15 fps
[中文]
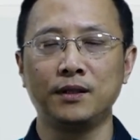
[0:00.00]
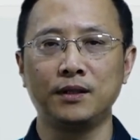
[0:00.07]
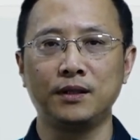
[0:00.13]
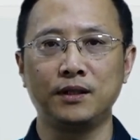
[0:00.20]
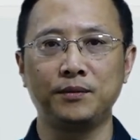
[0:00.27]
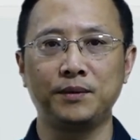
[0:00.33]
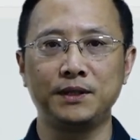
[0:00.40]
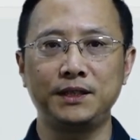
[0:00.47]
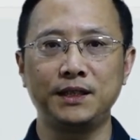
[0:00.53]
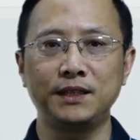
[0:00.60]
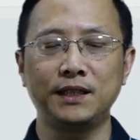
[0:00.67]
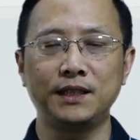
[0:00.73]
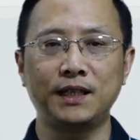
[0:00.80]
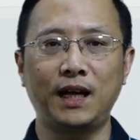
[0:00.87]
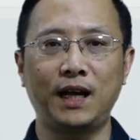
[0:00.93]
那么接下
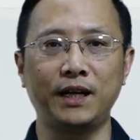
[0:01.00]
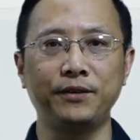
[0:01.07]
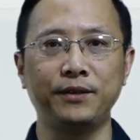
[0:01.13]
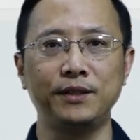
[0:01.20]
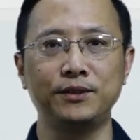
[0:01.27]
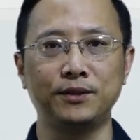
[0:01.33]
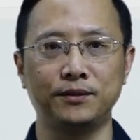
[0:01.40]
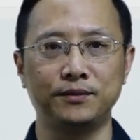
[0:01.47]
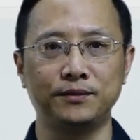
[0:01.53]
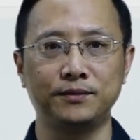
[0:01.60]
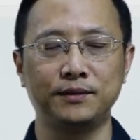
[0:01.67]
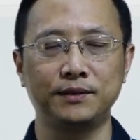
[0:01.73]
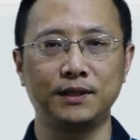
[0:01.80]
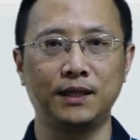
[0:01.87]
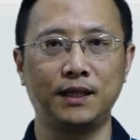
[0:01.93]
来还有一种
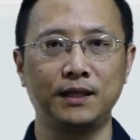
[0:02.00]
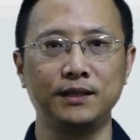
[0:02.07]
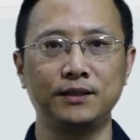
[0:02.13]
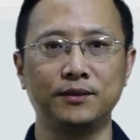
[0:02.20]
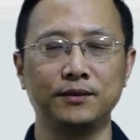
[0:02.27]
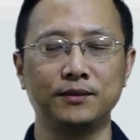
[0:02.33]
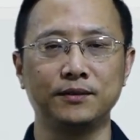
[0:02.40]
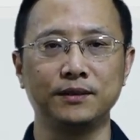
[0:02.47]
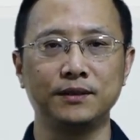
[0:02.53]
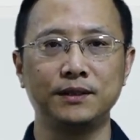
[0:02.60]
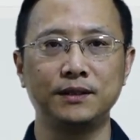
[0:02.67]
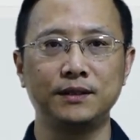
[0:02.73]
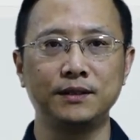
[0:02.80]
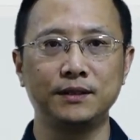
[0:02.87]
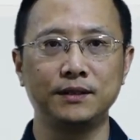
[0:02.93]
啊一种
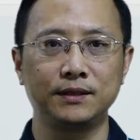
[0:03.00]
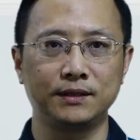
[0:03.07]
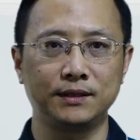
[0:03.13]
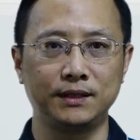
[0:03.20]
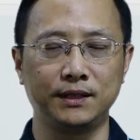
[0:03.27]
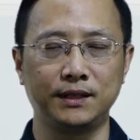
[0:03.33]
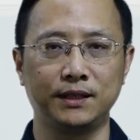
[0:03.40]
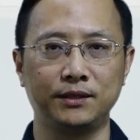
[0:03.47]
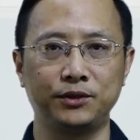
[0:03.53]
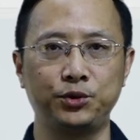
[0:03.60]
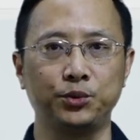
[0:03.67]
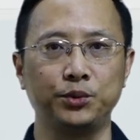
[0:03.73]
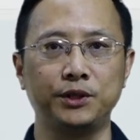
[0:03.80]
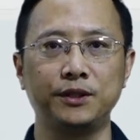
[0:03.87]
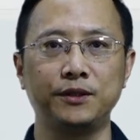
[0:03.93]
这个
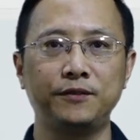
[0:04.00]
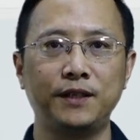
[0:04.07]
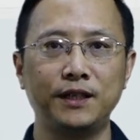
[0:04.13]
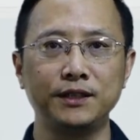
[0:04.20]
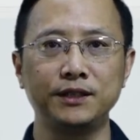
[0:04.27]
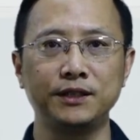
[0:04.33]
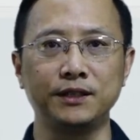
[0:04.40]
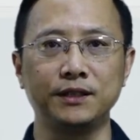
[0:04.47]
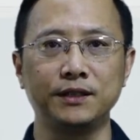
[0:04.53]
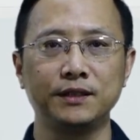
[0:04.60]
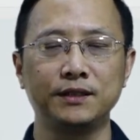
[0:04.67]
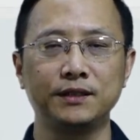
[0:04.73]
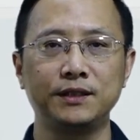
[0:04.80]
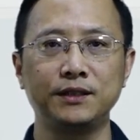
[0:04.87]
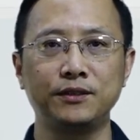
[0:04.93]
组织的方式，
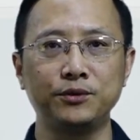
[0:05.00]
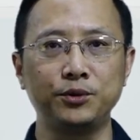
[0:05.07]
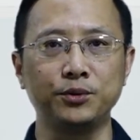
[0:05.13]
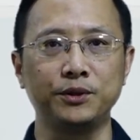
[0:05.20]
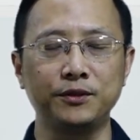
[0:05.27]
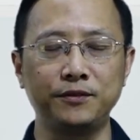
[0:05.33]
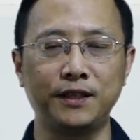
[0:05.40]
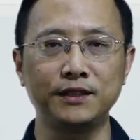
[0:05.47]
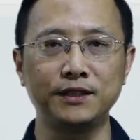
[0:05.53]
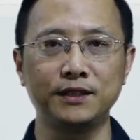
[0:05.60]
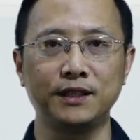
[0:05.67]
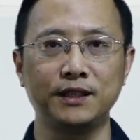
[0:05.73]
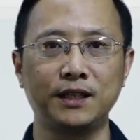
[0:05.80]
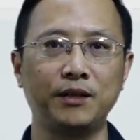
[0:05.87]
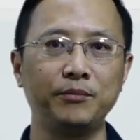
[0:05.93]
这种组织方式
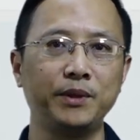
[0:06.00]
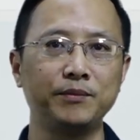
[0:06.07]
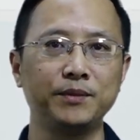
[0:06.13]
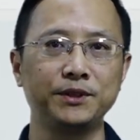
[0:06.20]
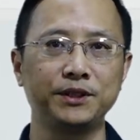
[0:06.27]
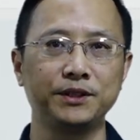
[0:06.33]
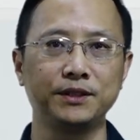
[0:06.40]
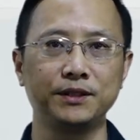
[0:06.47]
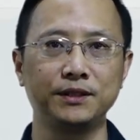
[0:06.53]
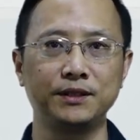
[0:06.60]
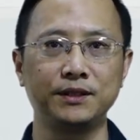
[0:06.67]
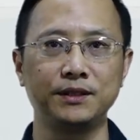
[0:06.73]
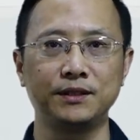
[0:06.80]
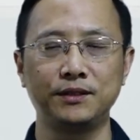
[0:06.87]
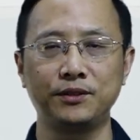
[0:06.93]
呢，它并不是
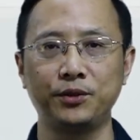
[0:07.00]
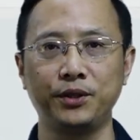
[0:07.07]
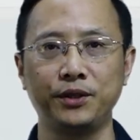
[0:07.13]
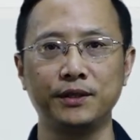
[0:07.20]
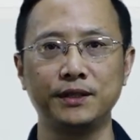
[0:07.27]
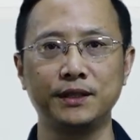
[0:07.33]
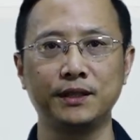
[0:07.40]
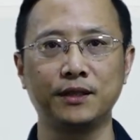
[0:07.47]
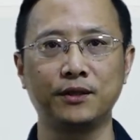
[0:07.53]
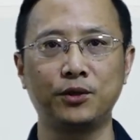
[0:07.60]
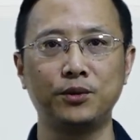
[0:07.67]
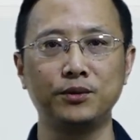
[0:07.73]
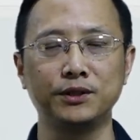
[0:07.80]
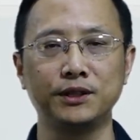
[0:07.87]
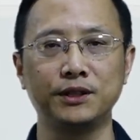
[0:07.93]
对于这个控制